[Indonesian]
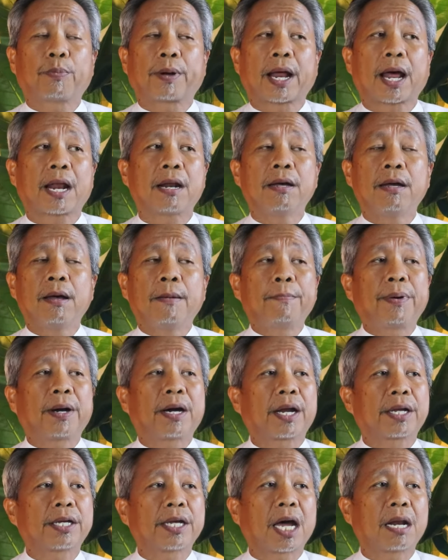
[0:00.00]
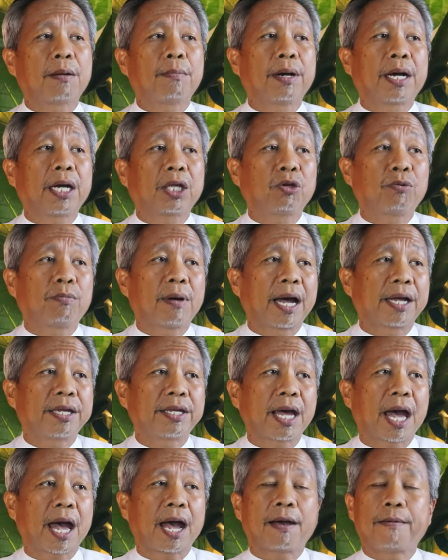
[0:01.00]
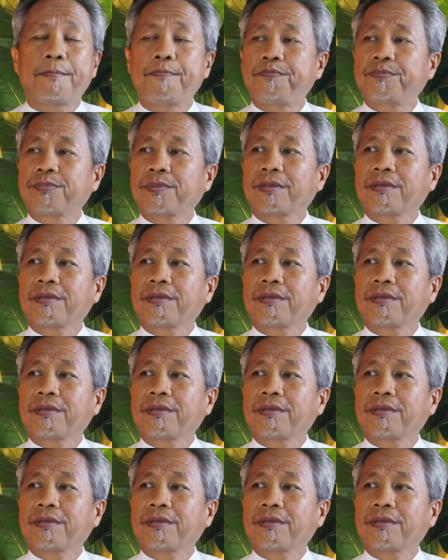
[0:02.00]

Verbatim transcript: padahal pekerjaan begitu banyak.